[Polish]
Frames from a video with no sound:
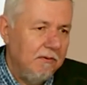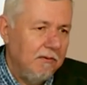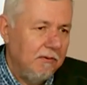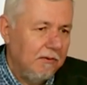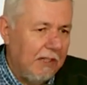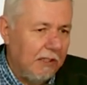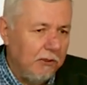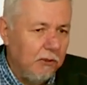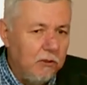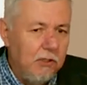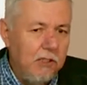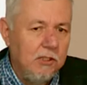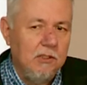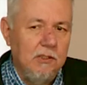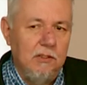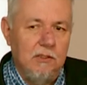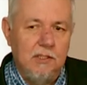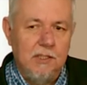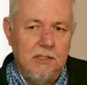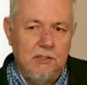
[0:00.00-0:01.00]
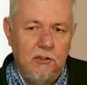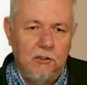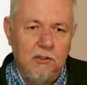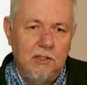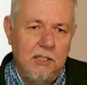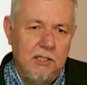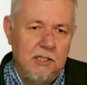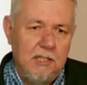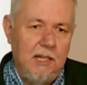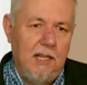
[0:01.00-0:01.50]
kanoniczność jest
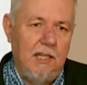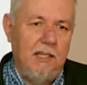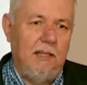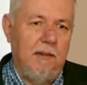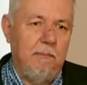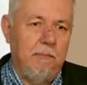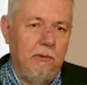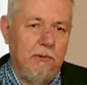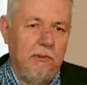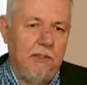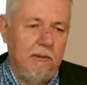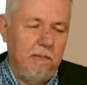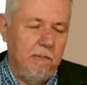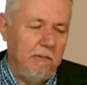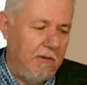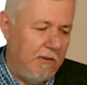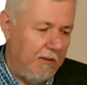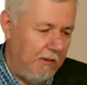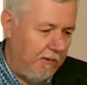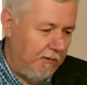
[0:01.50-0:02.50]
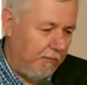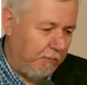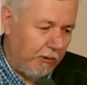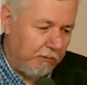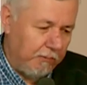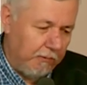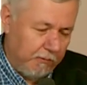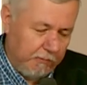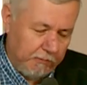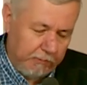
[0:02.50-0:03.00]
określana po,
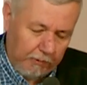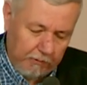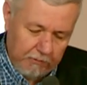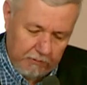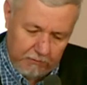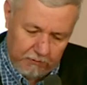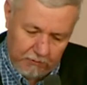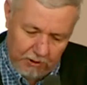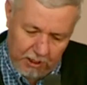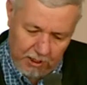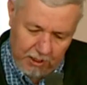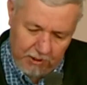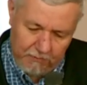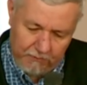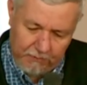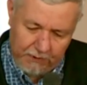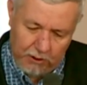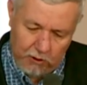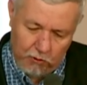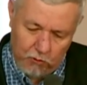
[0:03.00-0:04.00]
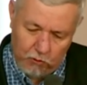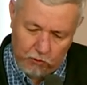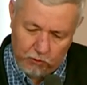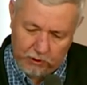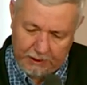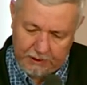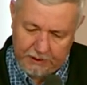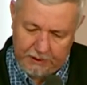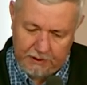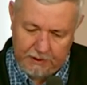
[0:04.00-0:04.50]
po wielu
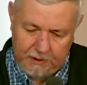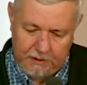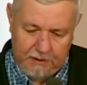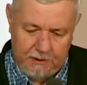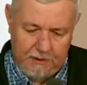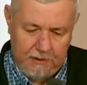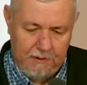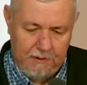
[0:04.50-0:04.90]
takich